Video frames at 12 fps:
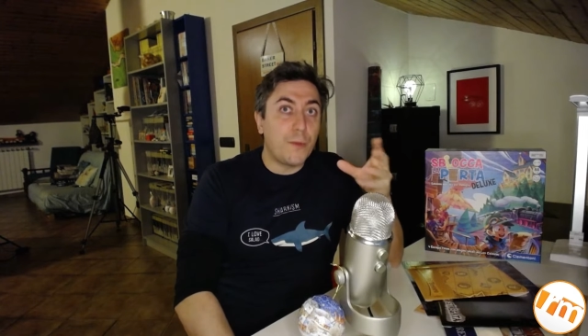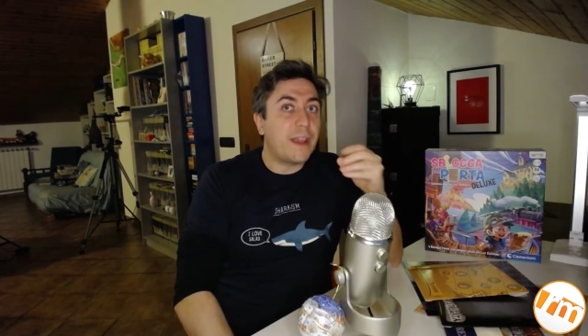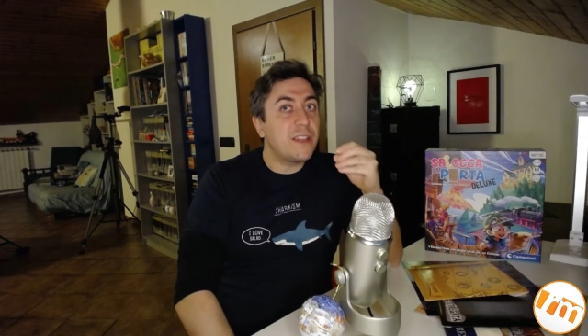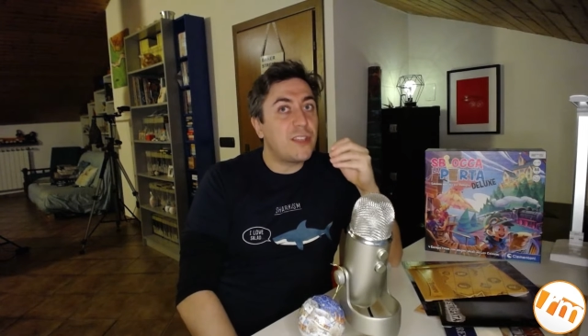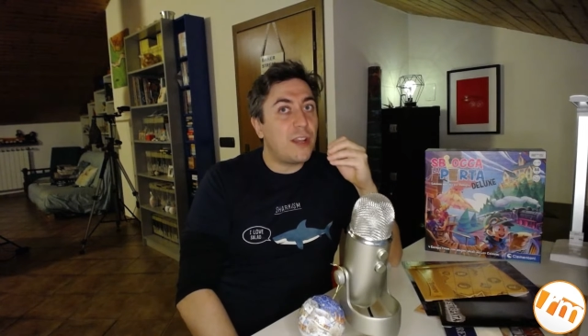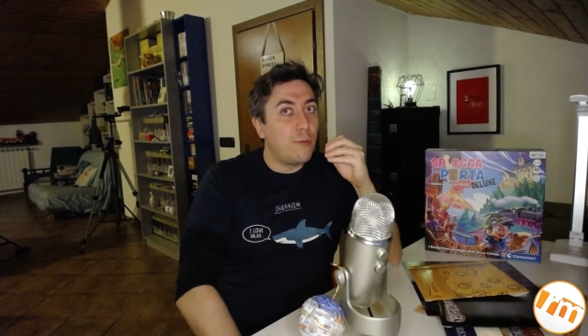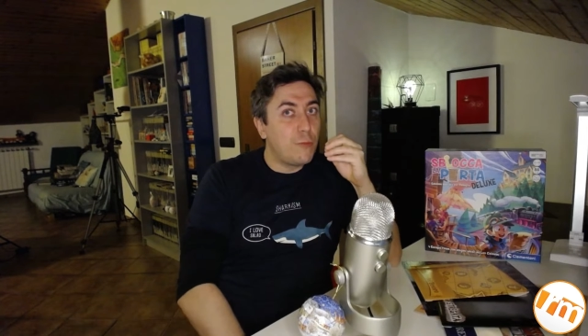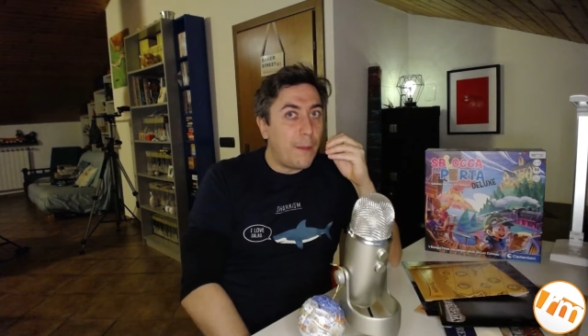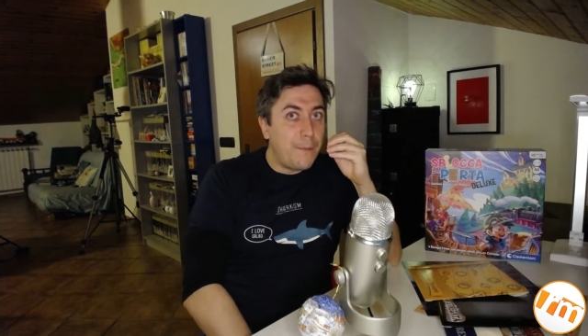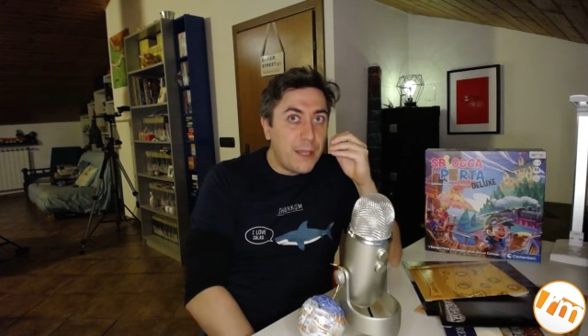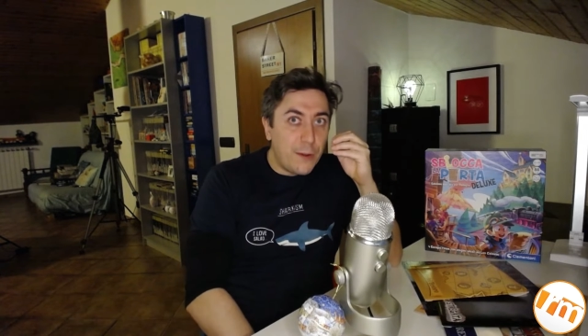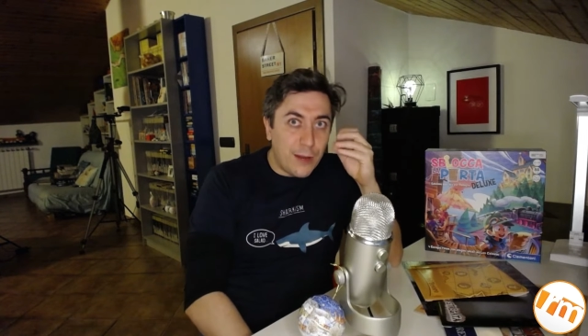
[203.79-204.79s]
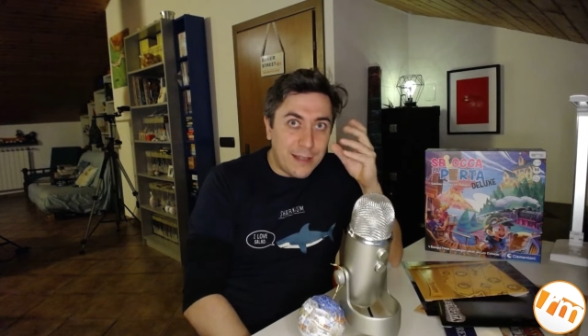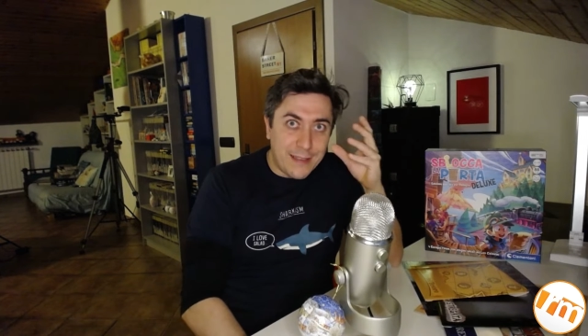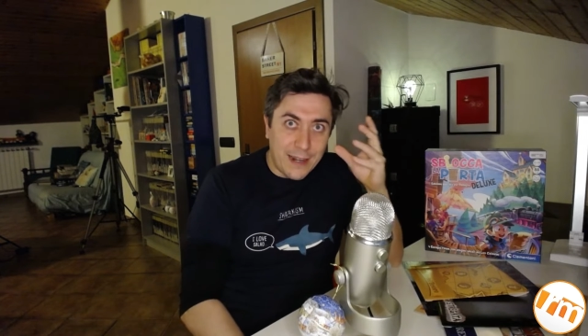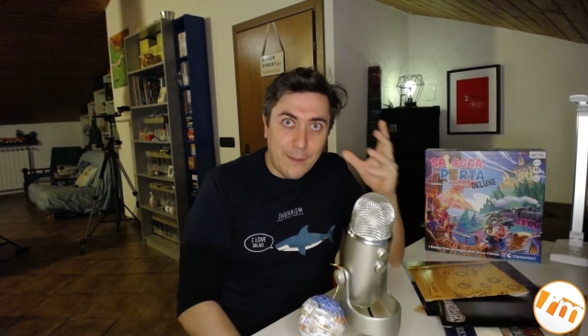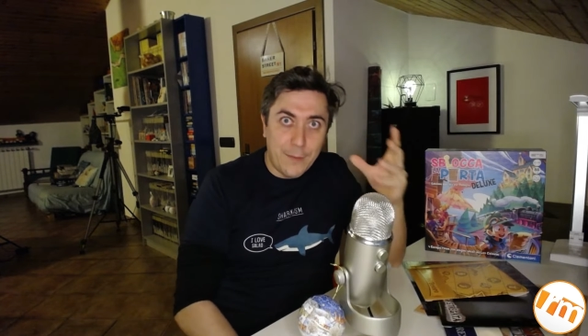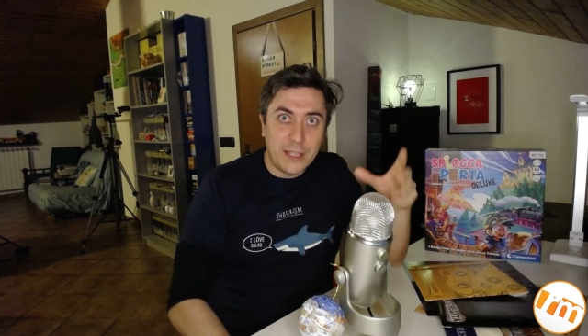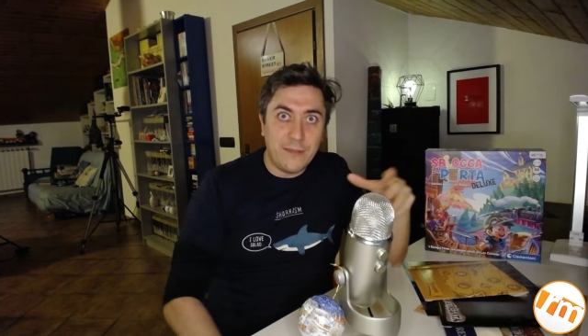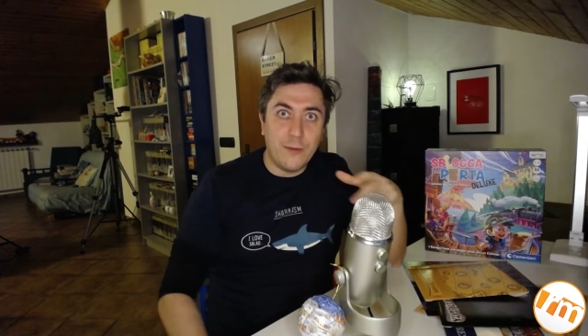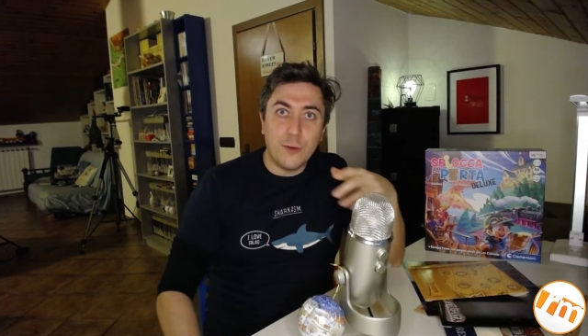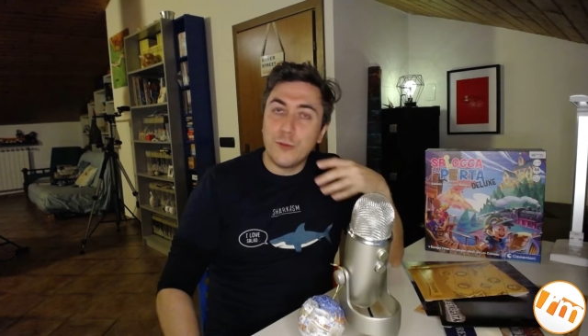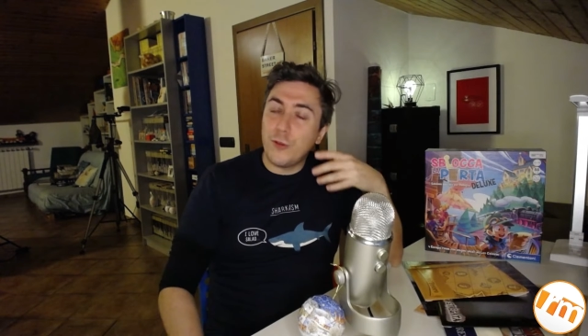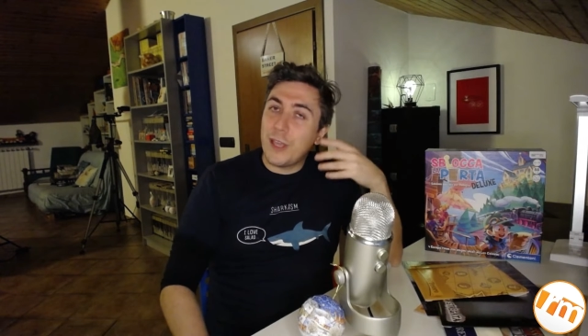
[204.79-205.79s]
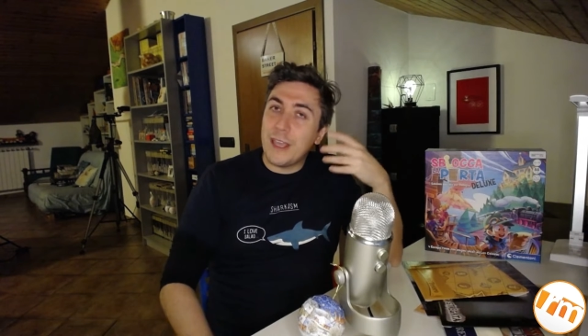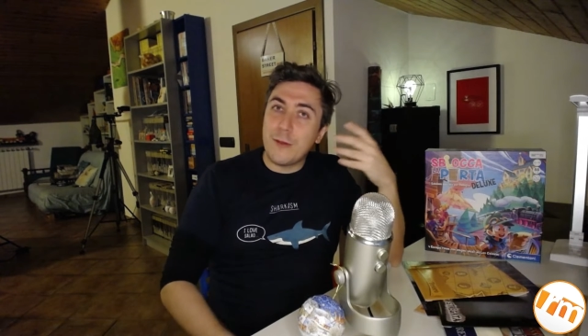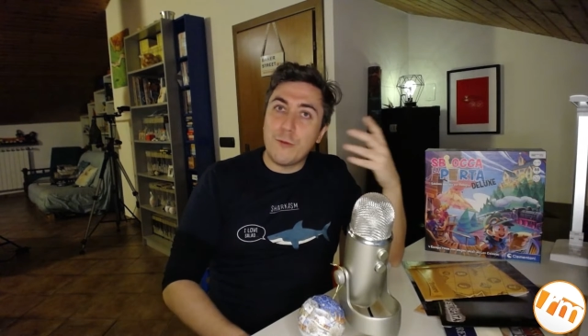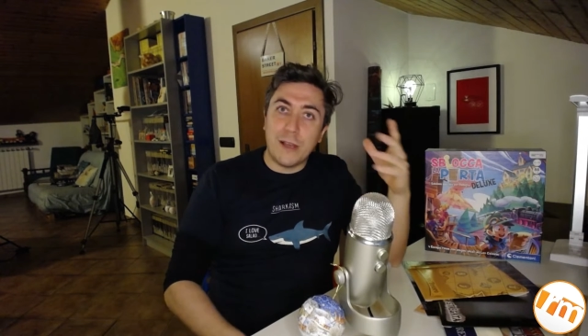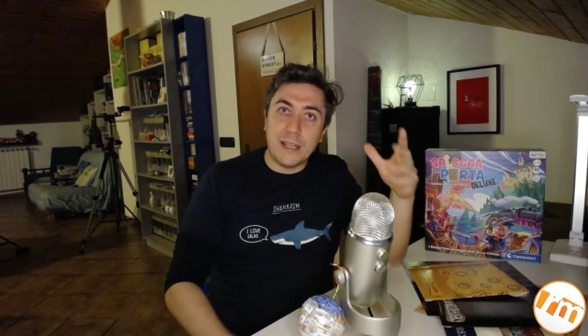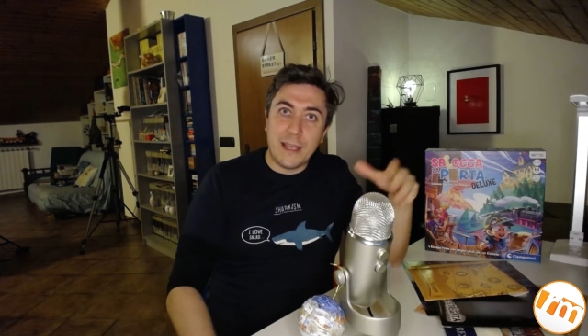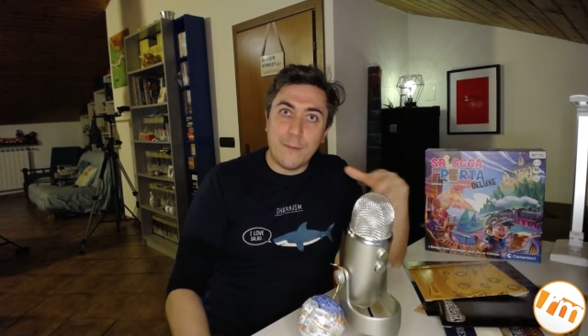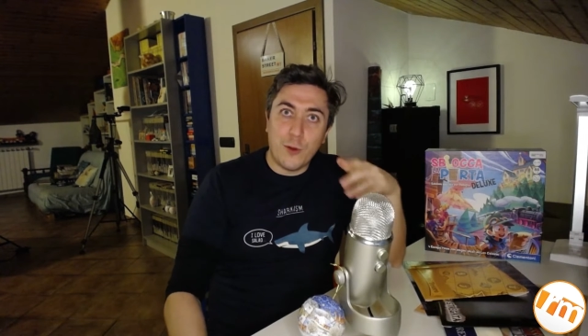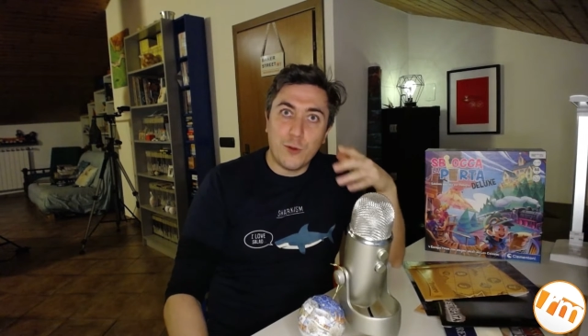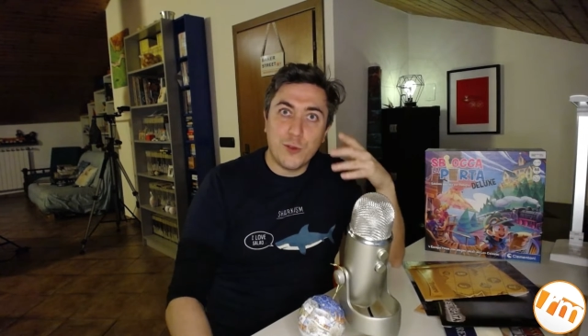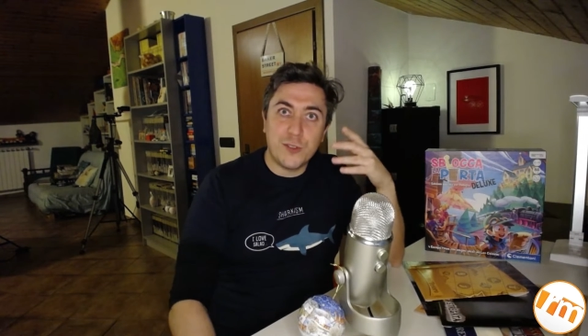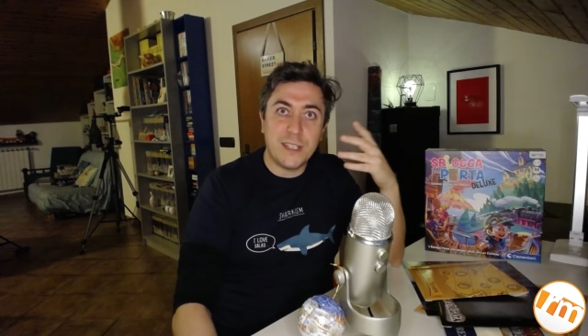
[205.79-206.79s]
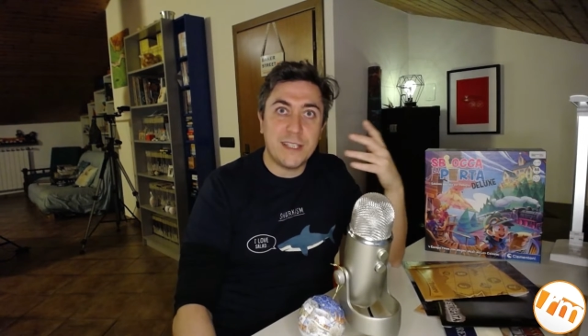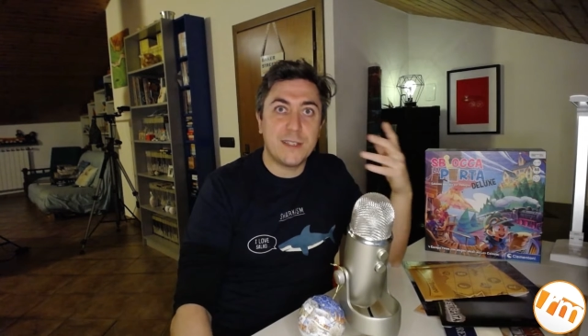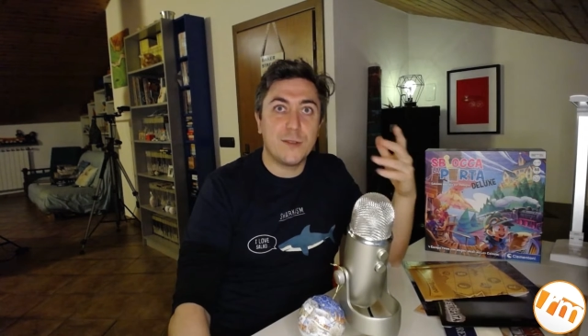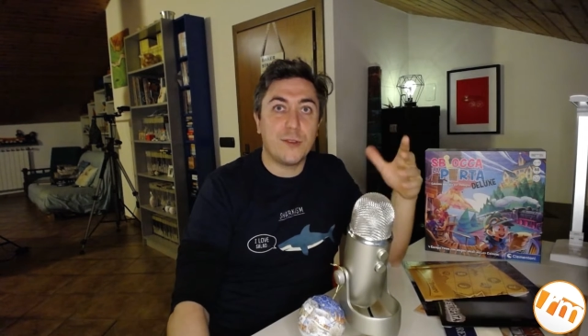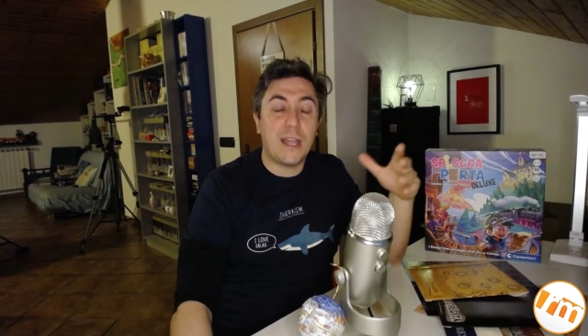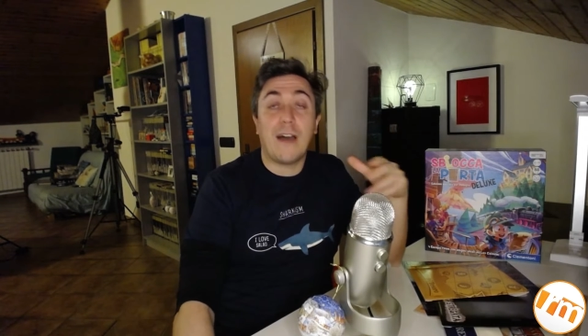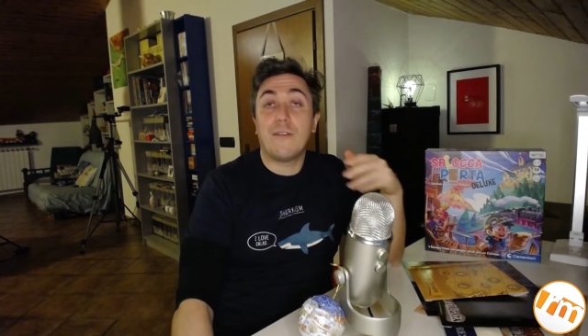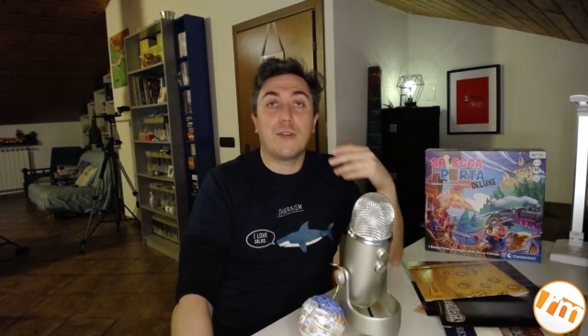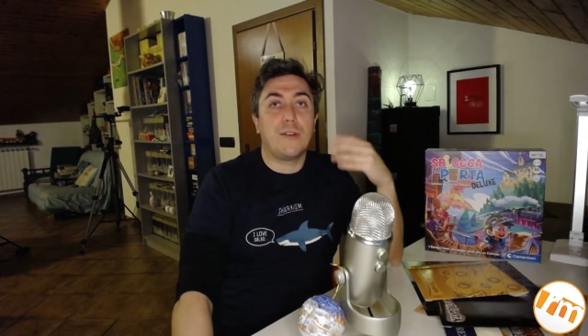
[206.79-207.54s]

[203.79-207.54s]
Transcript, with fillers: perché c'era una piccola trama di fondo che in qualche modo si snodava,